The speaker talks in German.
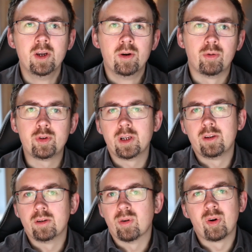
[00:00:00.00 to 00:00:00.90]
Unter
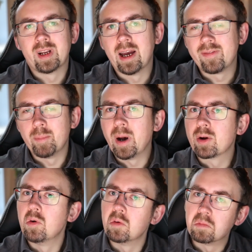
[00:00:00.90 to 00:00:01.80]
die
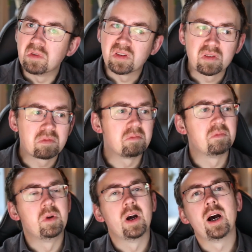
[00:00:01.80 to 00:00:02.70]
Originalverpackung ist
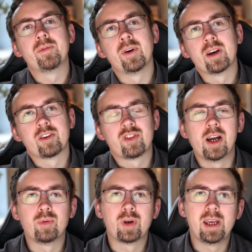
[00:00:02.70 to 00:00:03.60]
ja von der
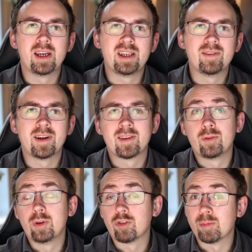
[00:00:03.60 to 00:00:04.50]
Gestaltung her jeweils
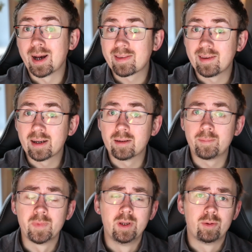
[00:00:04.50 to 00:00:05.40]
natürlich Geschmackssache.
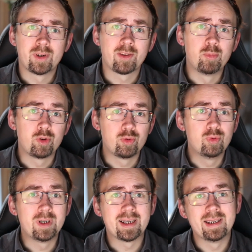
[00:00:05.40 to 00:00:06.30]
Und das
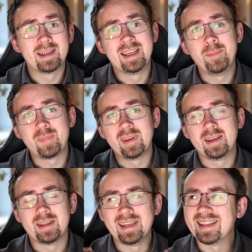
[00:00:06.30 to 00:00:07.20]
Modul hebt sich,
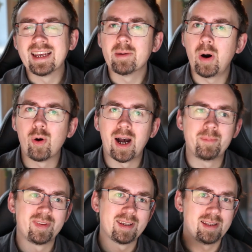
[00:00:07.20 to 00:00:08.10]
ich denke mal, auch
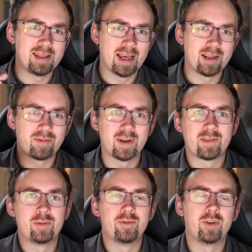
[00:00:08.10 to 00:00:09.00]
absichtlich etwas
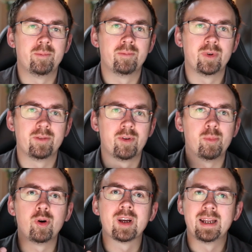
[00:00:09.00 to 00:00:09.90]
so vom, äh, vom
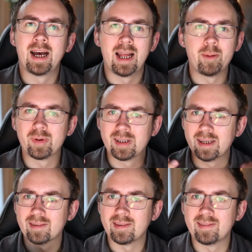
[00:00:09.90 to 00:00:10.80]
Original ab.
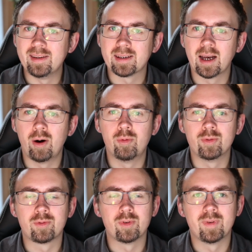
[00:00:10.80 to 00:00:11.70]
Es ist nicht grau
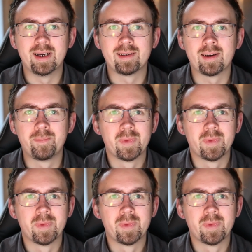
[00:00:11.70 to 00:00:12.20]
und so weiter.